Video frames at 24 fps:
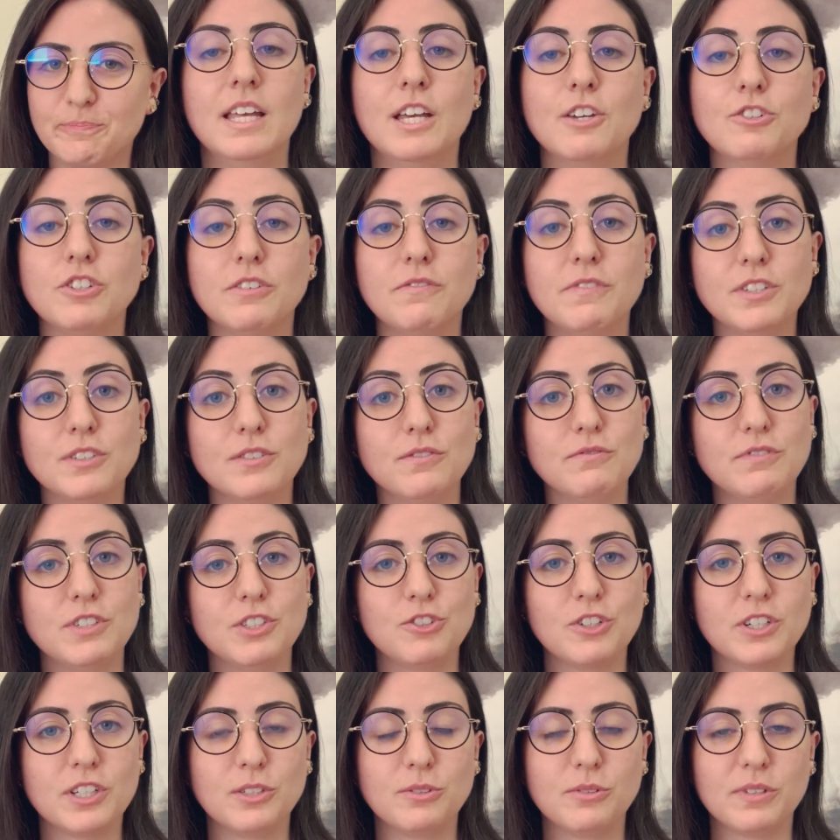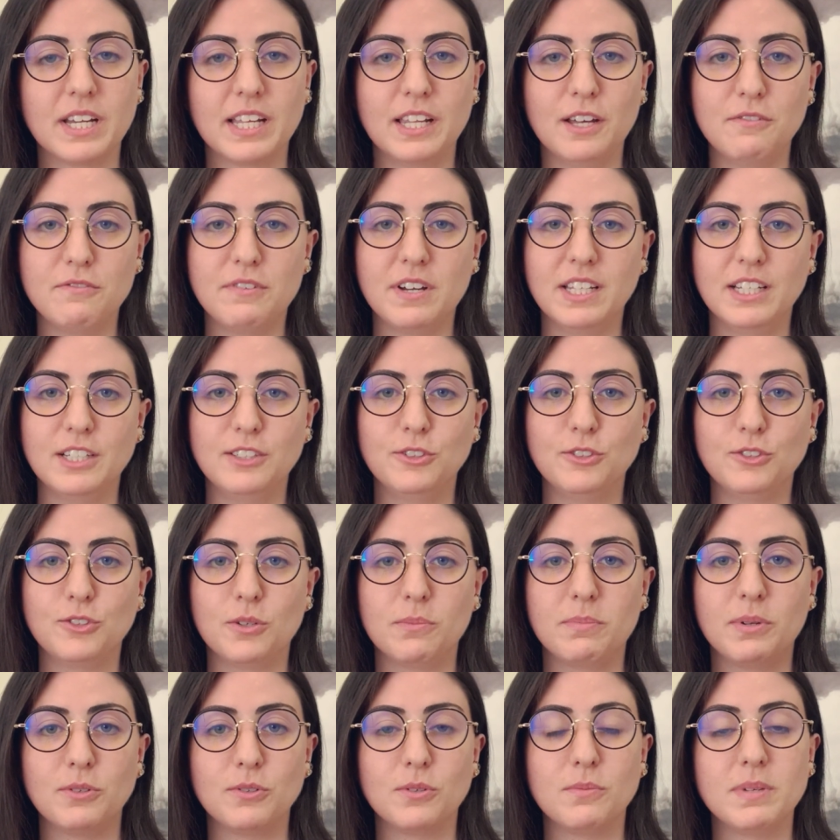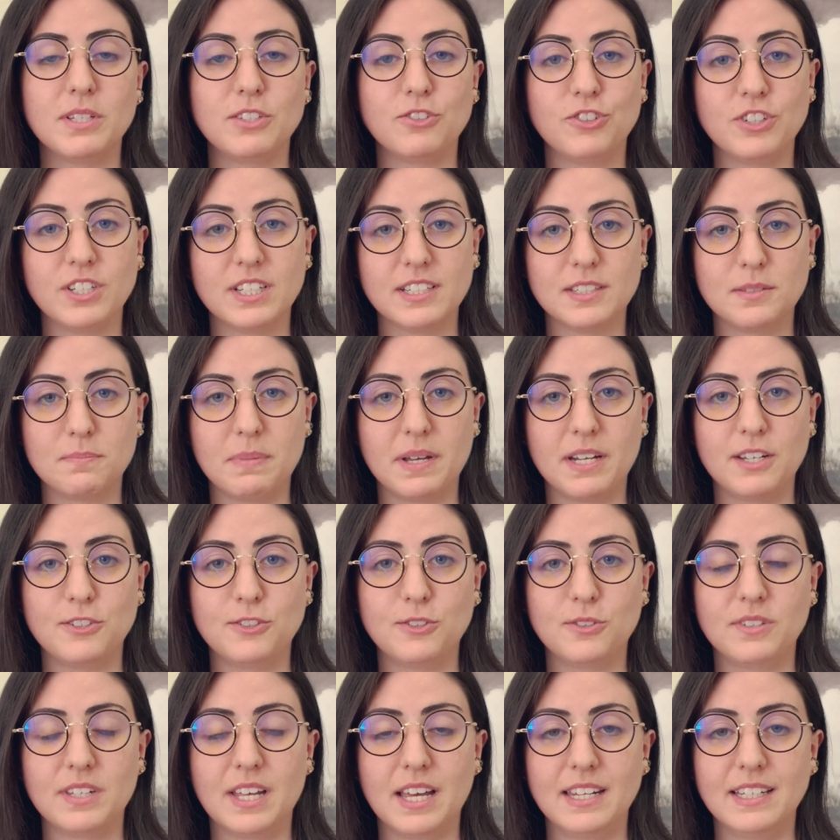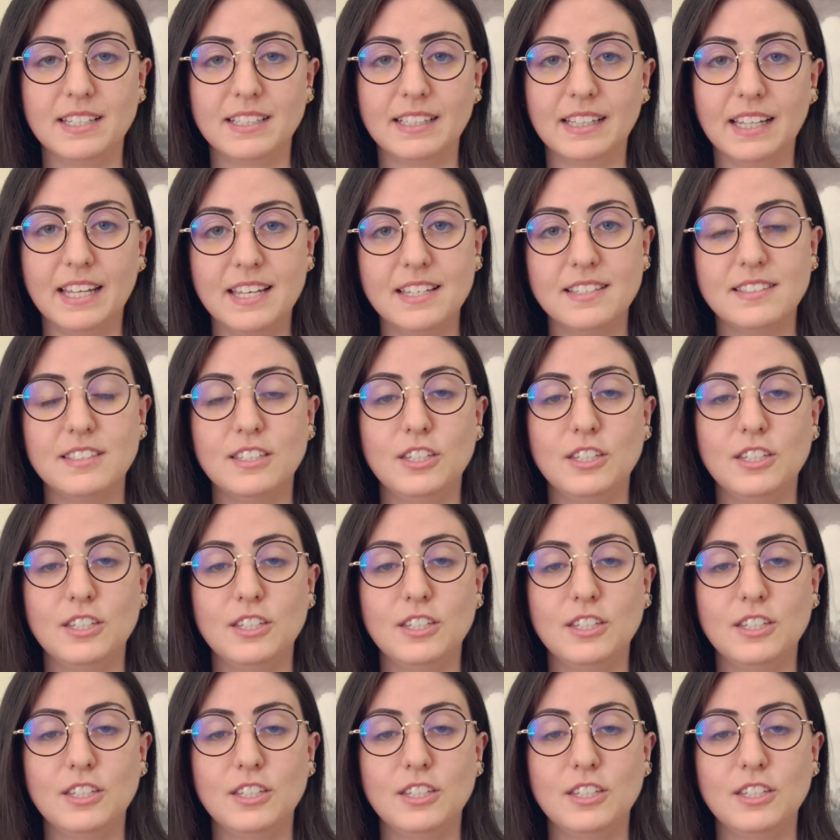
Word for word: Eu já fiz um vídeo aqui no canal falando sobre algumas dicas para estudar inglês